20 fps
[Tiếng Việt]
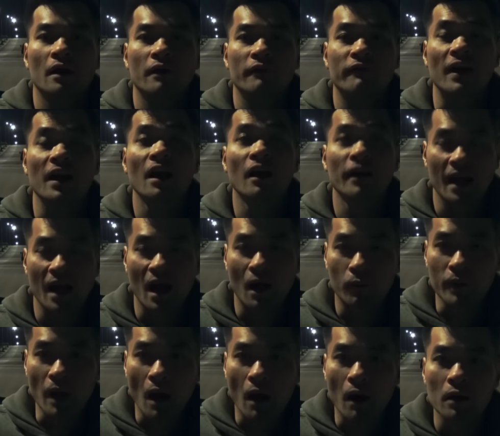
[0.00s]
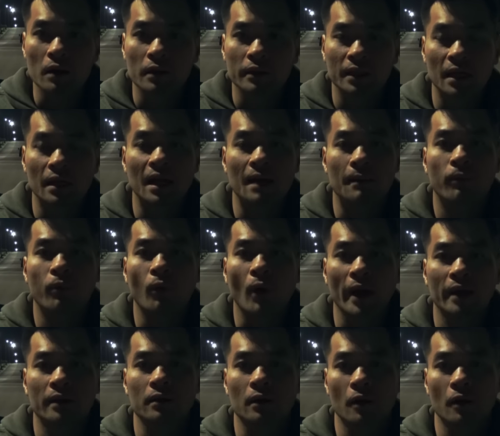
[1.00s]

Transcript: Và người đàn ông đó tên là Bryan